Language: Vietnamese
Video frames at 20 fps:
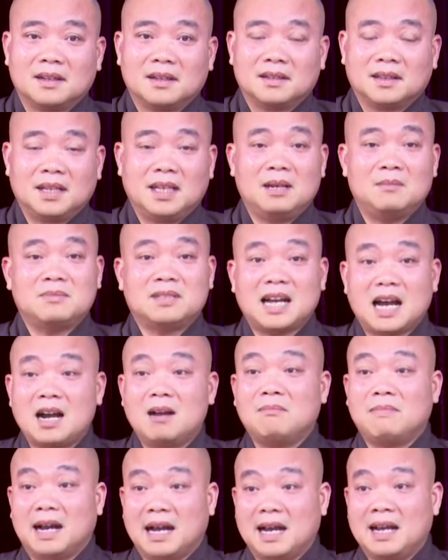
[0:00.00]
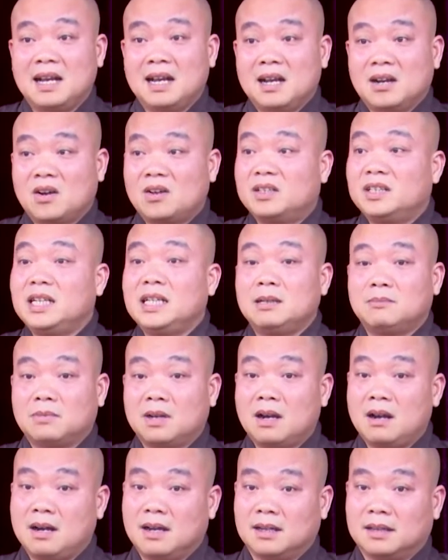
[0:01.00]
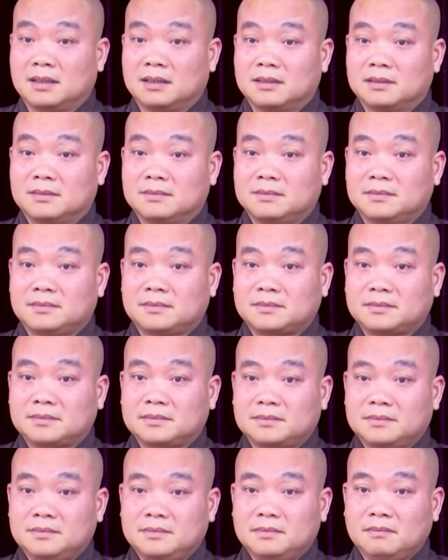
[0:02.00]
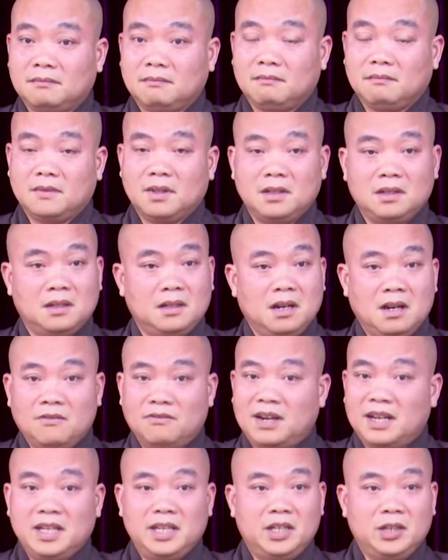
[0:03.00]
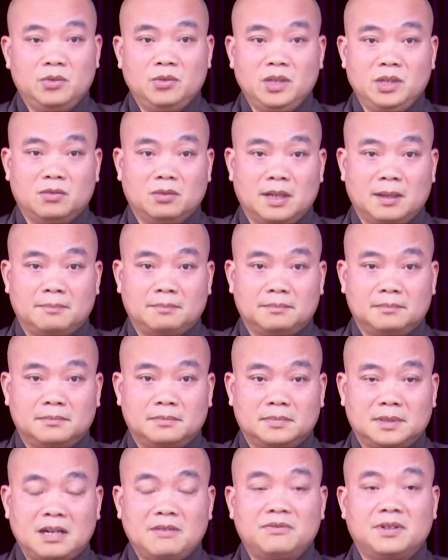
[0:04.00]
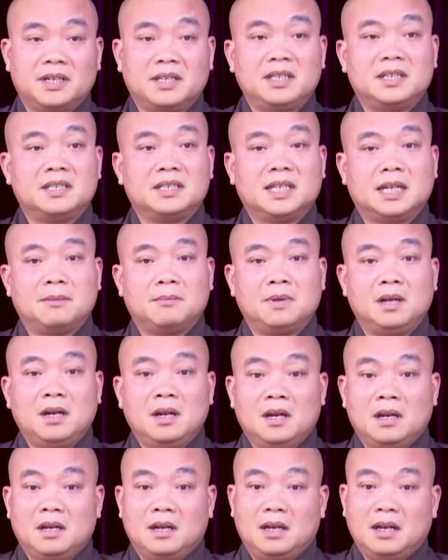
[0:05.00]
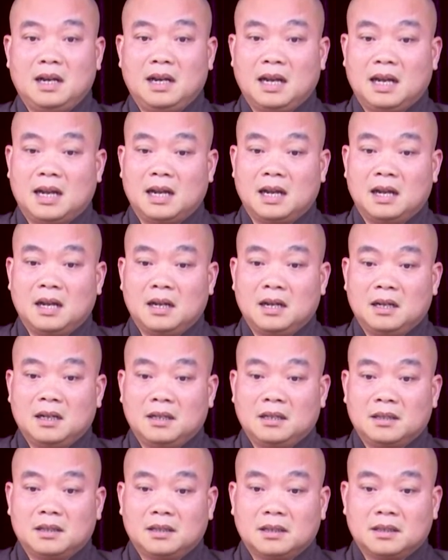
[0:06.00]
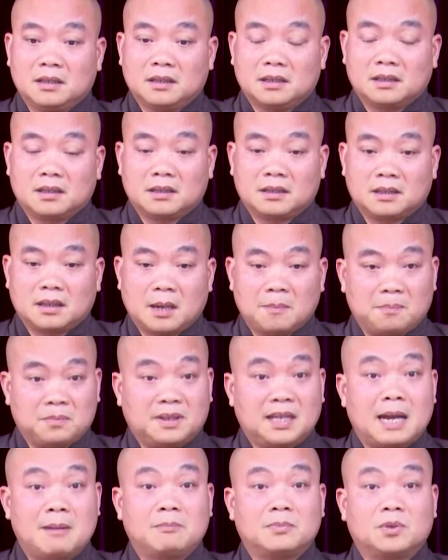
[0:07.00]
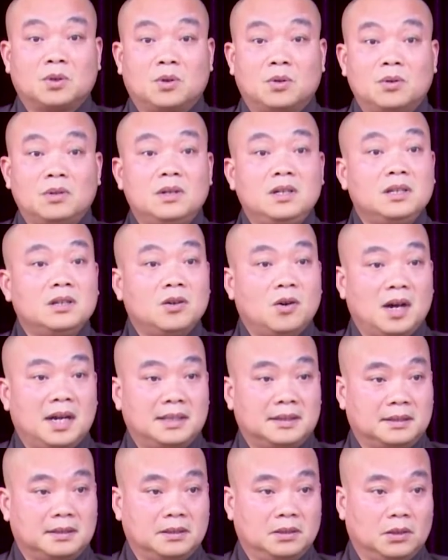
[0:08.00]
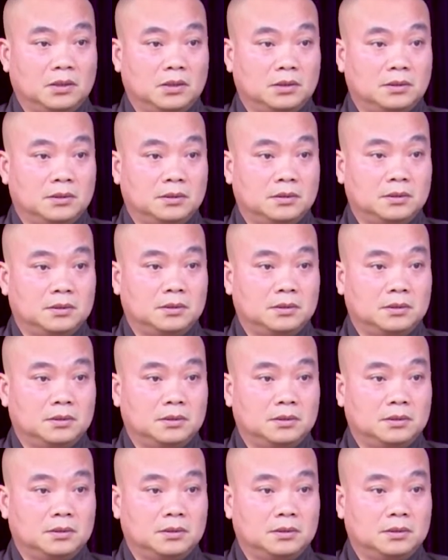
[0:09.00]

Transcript: Thì làm sao mà có trí trong đó hả? Cho nên phải hiểu nhiều lắm Các vị nhìn xem là Thập tam tổ liên hoa tịnh độ